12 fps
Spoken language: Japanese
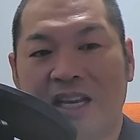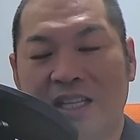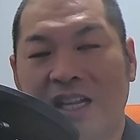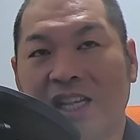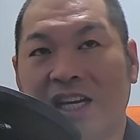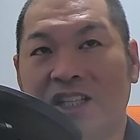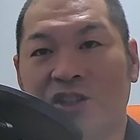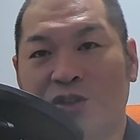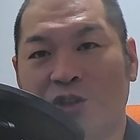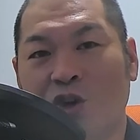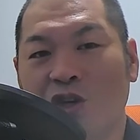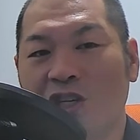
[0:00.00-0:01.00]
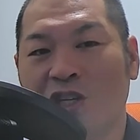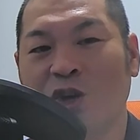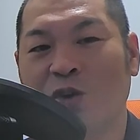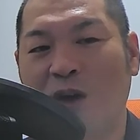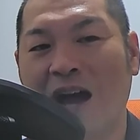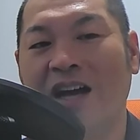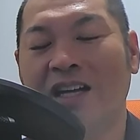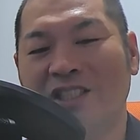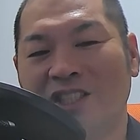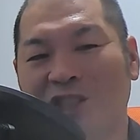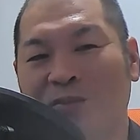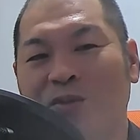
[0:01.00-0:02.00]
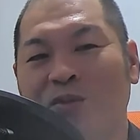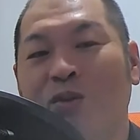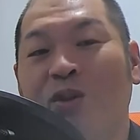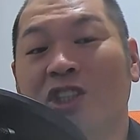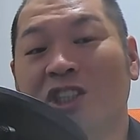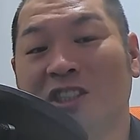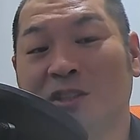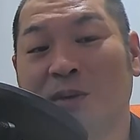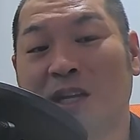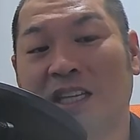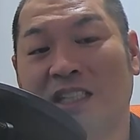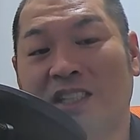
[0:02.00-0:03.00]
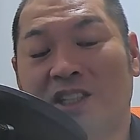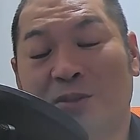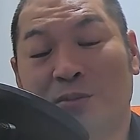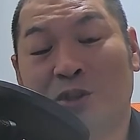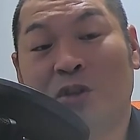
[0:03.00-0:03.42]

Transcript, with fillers: なんでかっていうと、人は自分を知ってもらいたいし、自分の